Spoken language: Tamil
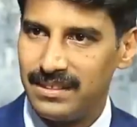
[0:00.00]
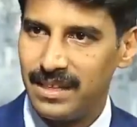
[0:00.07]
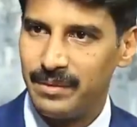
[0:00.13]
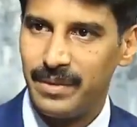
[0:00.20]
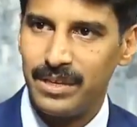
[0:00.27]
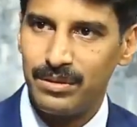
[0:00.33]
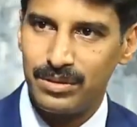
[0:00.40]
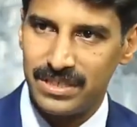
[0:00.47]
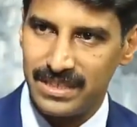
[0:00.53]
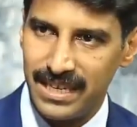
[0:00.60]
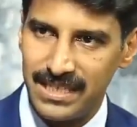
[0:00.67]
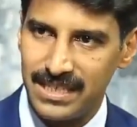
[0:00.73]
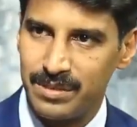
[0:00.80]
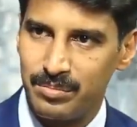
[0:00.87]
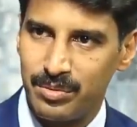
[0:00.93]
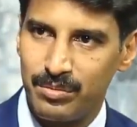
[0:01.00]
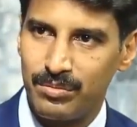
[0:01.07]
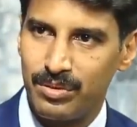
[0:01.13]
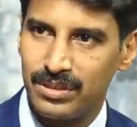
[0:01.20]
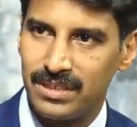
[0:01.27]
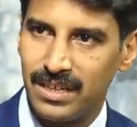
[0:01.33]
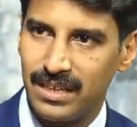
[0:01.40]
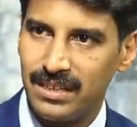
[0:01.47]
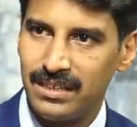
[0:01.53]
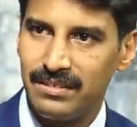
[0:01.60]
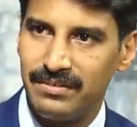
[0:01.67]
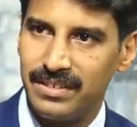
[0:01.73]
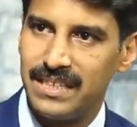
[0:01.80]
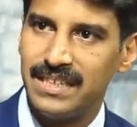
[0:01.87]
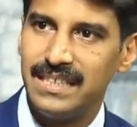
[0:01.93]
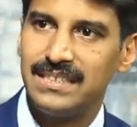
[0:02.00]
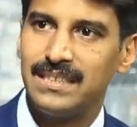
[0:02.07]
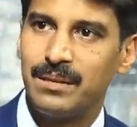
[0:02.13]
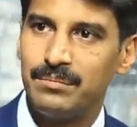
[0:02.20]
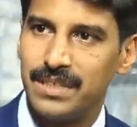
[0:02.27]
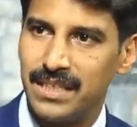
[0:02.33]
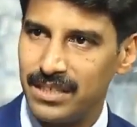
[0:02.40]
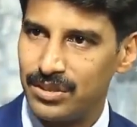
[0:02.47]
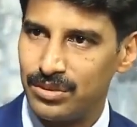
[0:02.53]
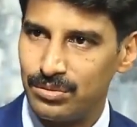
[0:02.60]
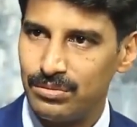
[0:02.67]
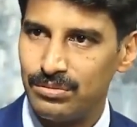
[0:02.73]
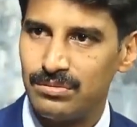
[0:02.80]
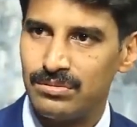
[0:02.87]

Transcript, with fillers: அந்த மாதிரி ஒரு ஸ்டேஜுக்கு போகும்போது தான் வி நீட் சம்திங் டு